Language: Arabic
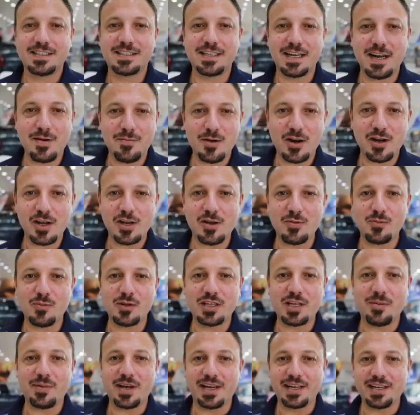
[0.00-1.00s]
السلام عليكم
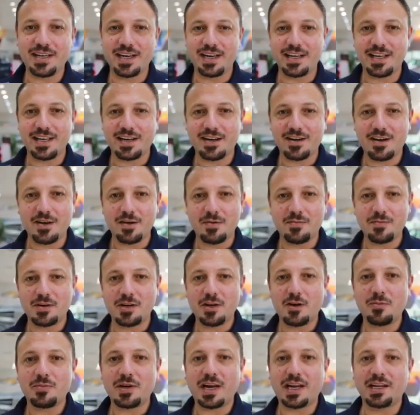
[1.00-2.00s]
متابعينا الكرام
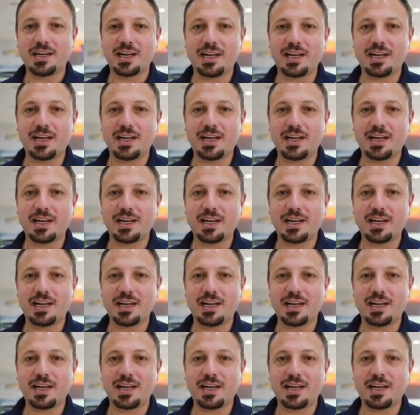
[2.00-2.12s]
اليوم رح